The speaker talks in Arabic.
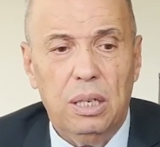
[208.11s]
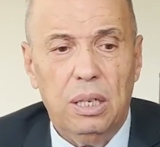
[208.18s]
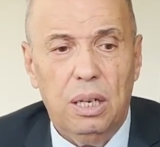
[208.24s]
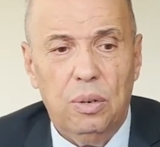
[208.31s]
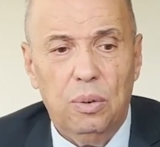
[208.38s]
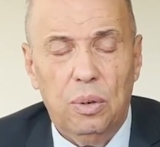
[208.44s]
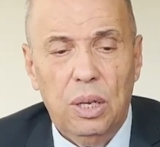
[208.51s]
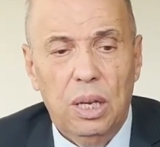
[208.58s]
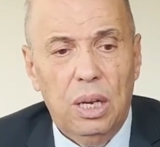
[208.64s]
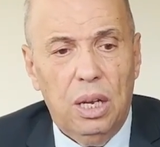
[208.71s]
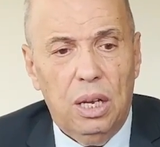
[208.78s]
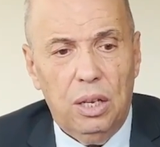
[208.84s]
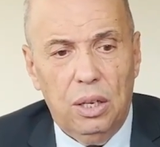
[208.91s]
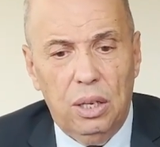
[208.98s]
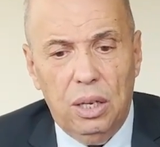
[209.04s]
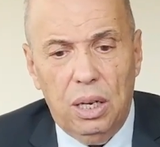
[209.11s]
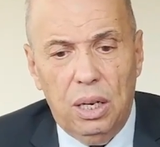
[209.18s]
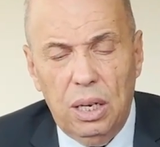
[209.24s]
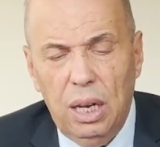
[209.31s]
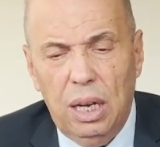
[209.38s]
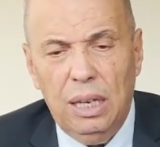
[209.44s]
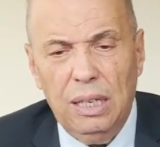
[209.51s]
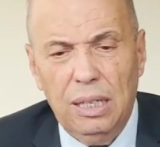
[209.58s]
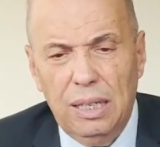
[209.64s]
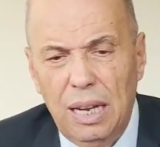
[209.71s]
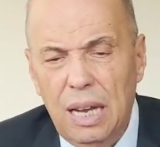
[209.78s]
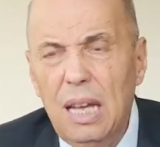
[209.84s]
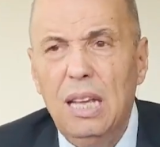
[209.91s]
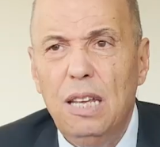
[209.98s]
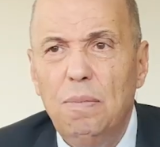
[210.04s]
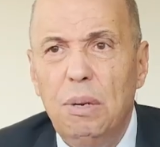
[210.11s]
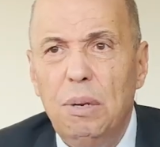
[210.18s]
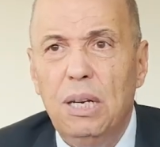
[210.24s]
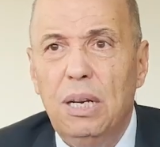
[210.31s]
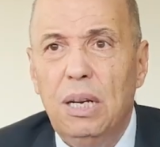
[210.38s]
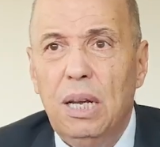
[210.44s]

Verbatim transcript: ديالو يلح دائما